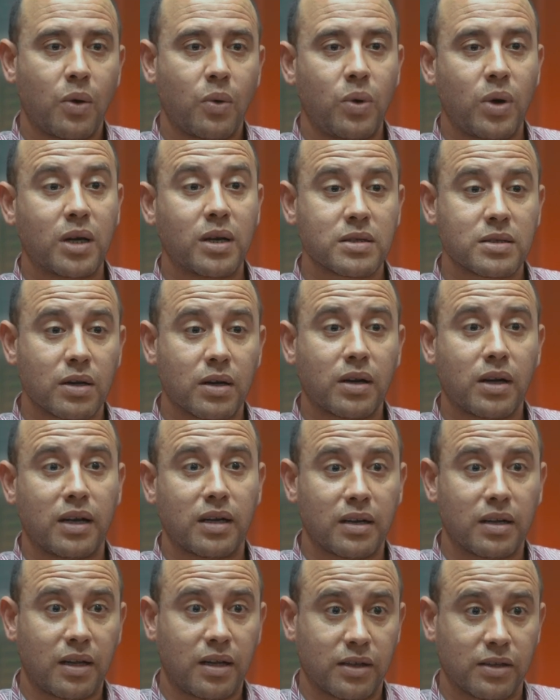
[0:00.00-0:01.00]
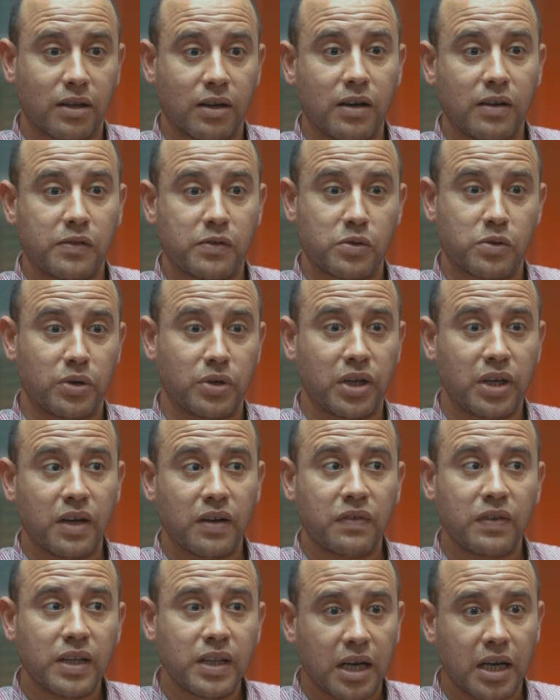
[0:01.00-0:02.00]
وجسارة على الحضارة الفرعونية
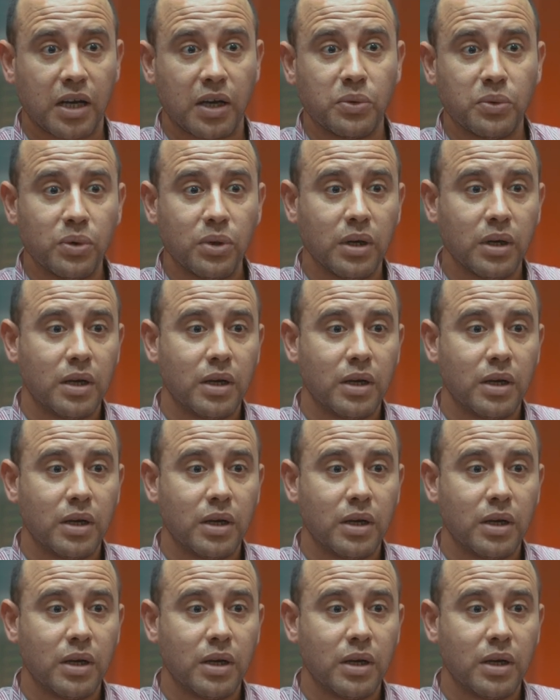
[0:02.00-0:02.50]
فدخلوا